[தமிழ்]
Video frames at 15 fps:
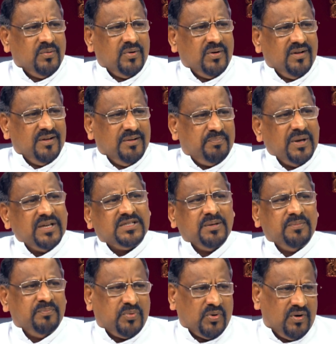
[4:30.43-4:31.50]
ஒரு
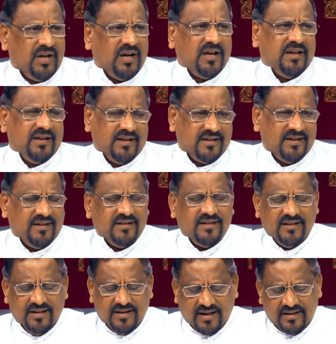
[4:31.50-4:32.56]
பேசும் பொருளாக இருக்கிறது
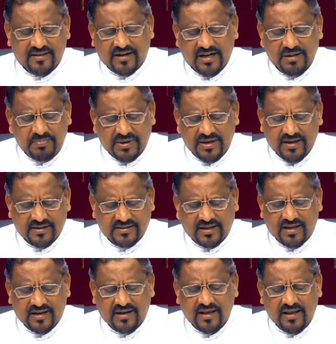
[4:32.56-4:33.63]
அந்த அடிப்படையில்
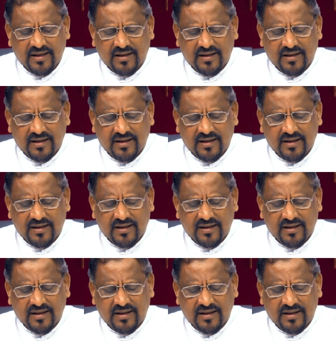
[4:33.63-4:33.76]
தான்